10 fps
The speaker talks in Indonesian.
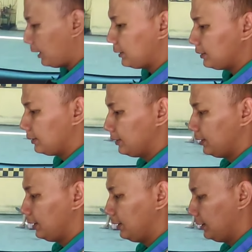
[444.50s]
luas
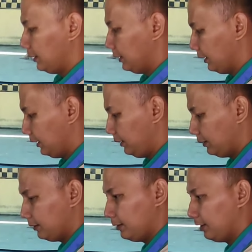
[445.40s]
ini
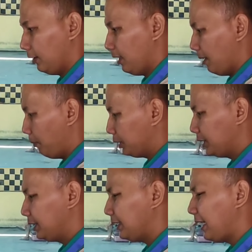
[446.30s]

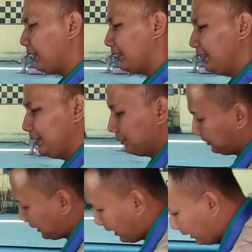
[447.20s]
posisi kaki
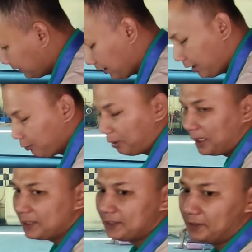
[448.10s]
sangatlah
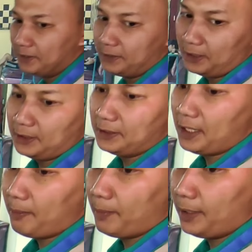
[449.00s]
luas jadi
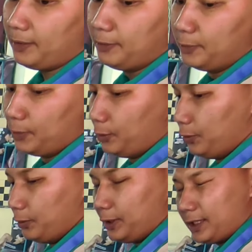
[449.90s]
nyaman
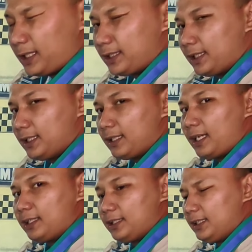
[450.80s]

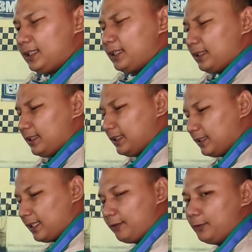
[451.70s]
ketika
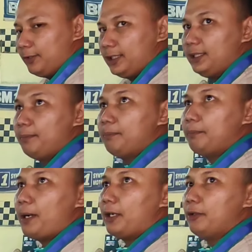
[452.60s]
kita duduk di
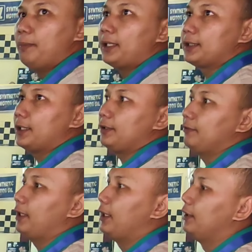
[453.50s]
bangku baris
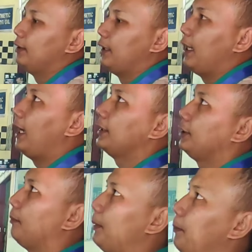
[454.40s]
kedua
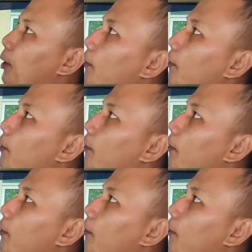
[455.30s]
ada double